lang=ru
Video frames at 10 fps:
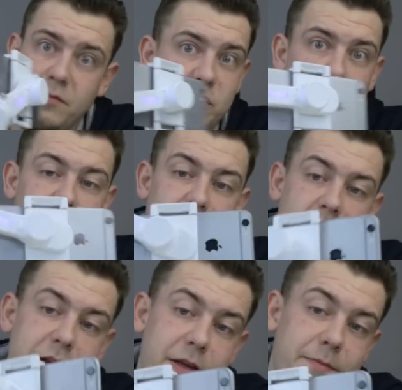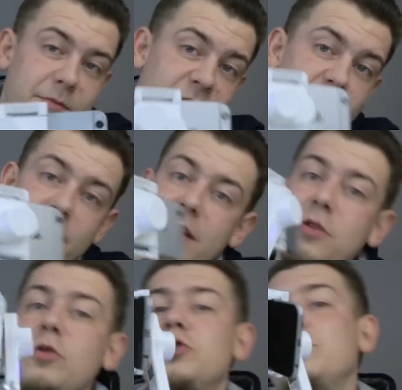Все шикарно. Вы
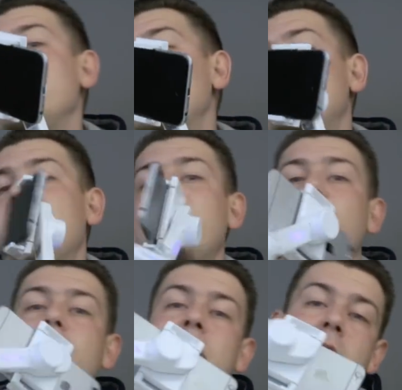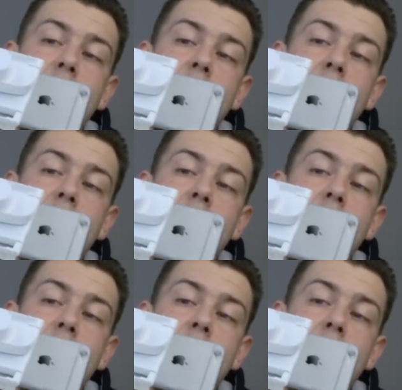видите то, что наш смартфон